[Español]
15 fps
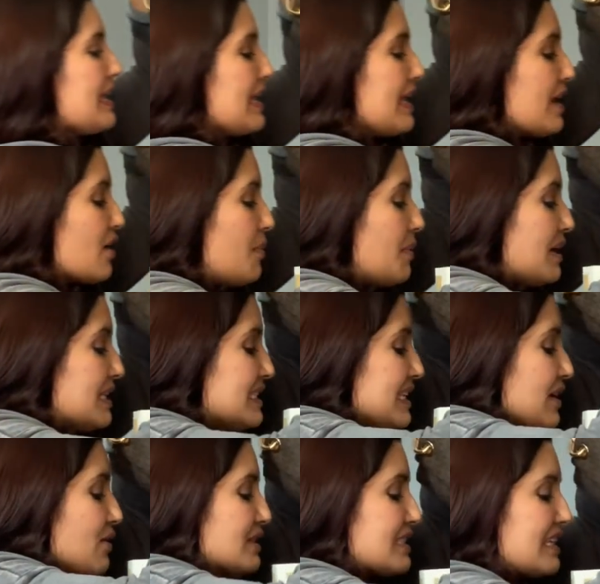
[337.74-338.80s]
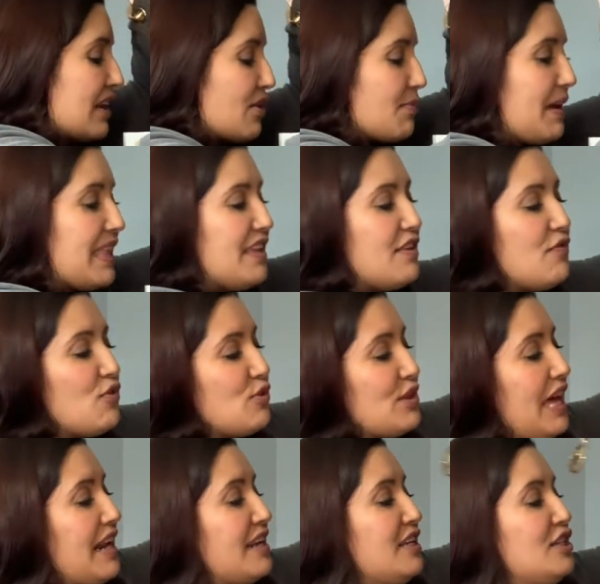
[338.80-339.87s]
Y como les digo, se los va a
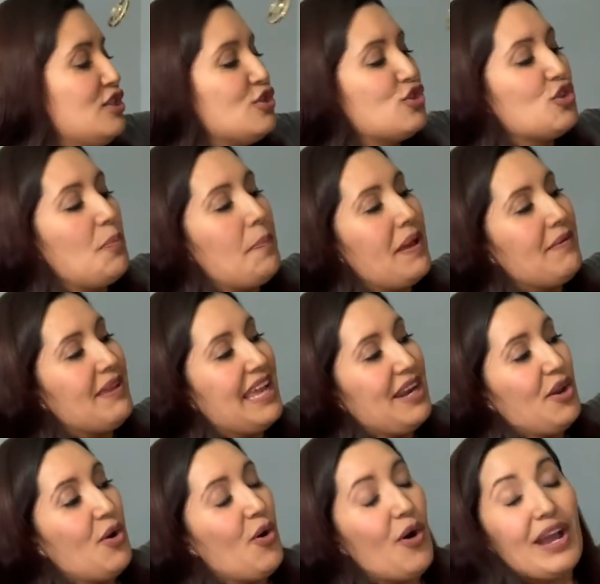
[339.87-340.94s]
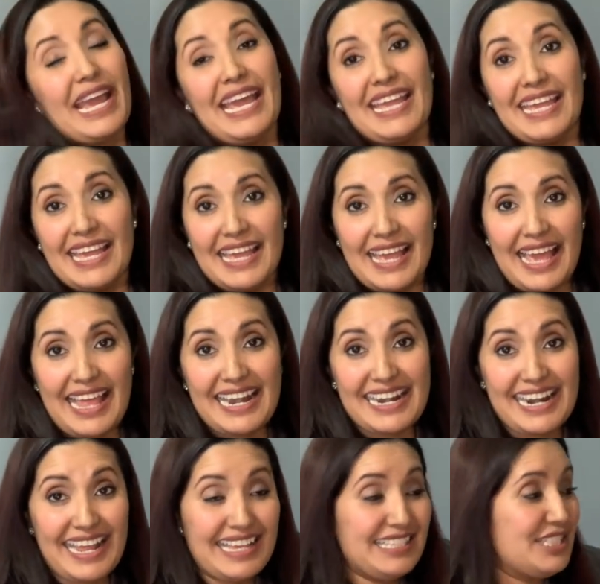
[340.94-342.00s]
disfrutar súper bien. Ok, el
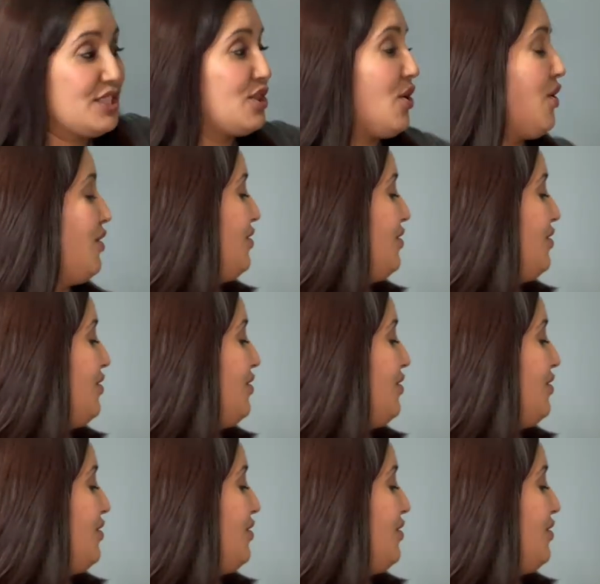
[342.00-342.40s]
resto